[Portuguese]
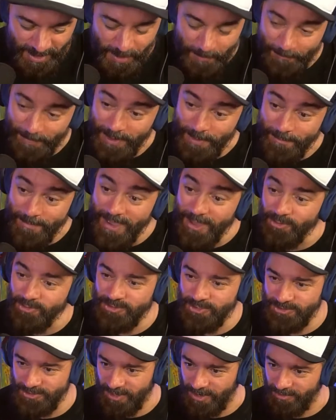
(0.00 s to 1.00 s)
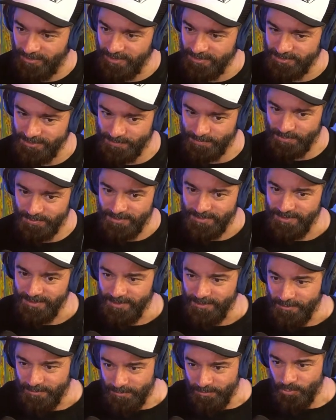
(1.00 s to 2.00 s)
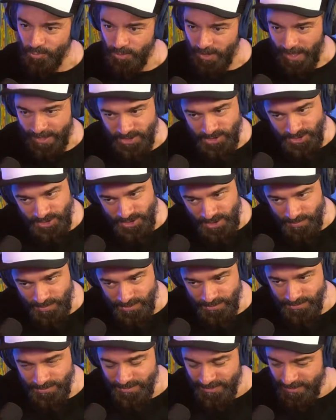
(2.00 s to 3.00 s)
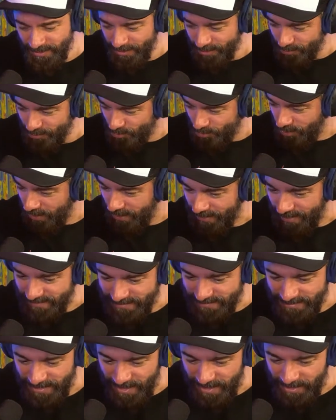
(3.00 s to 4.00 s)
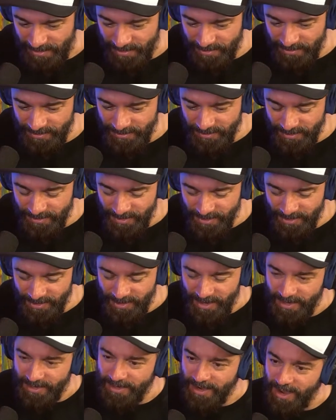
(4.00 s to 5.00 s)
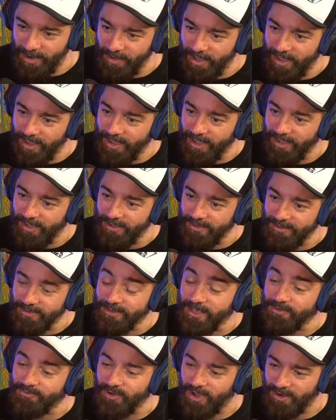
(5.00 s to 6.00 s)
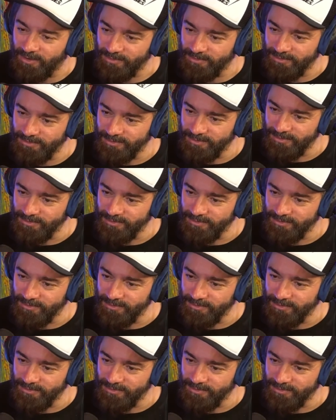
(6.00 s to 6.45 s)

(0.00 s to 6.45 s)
Primeiro dia de aula, tipo, moleque tímido, tô lá na sala, é, intervalo.